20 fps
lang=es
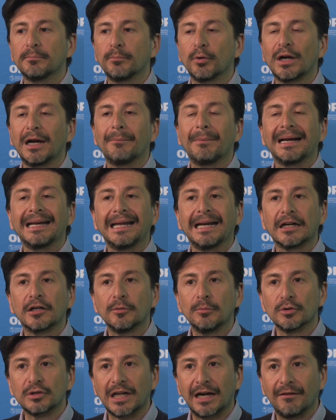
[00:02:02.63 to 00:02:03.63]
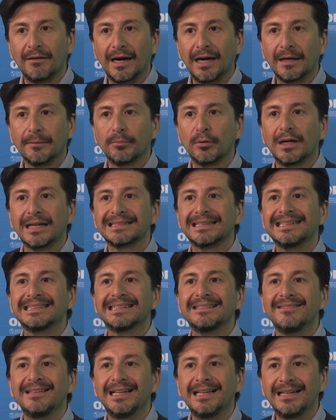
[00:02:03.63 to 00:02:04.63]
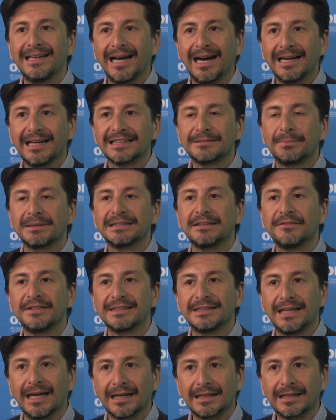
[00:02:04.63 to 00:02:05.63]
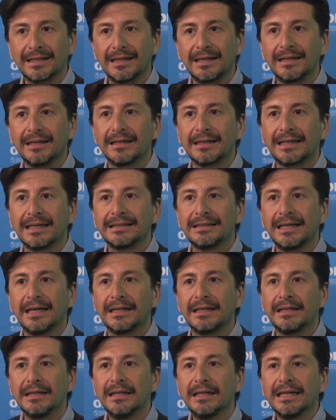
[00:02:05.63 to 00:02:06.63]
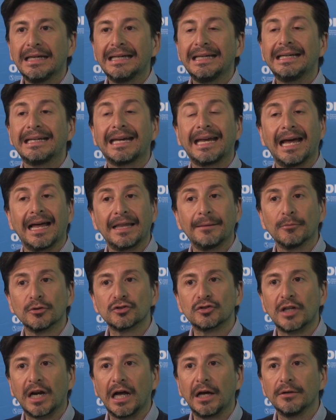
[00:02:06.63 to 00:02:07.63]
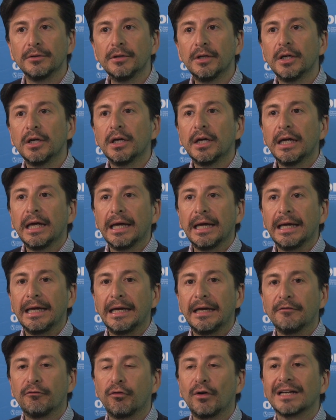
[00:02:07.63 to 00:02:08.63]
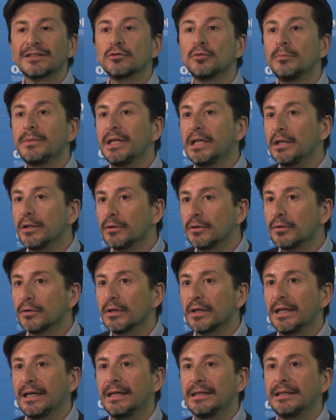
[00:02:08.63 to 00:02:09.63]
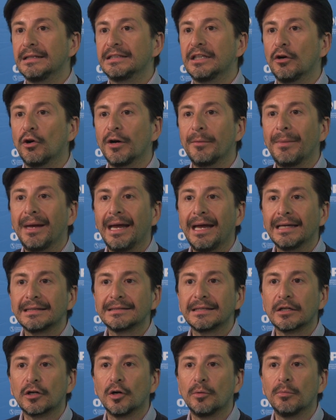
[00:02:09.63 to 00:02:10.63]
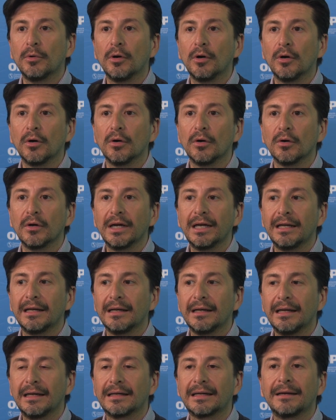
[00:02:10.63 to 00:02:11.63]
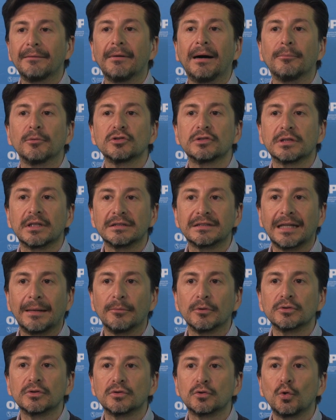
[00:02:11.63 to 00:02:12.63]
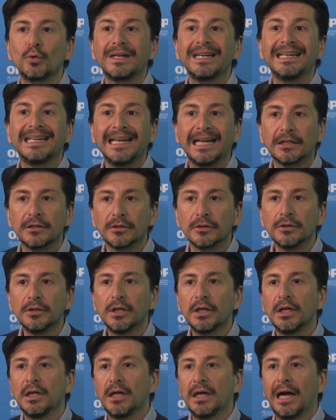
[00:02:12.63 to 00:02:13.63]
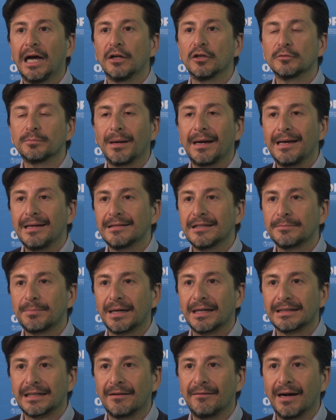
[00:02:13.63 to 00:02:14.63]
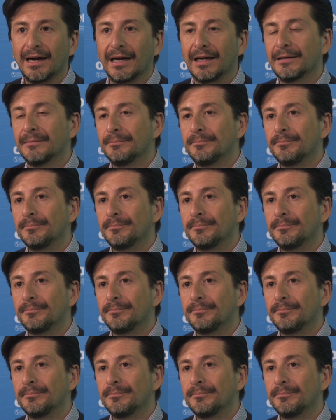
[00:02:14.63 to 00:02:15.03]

por la manera como trabaja, por la sensibilidad y la especificidad que, tiene y que ha demostrado, eh, fue asumido eh, desde OMS como el, el que vamos, estamos sugiriendo a los países para trabajar.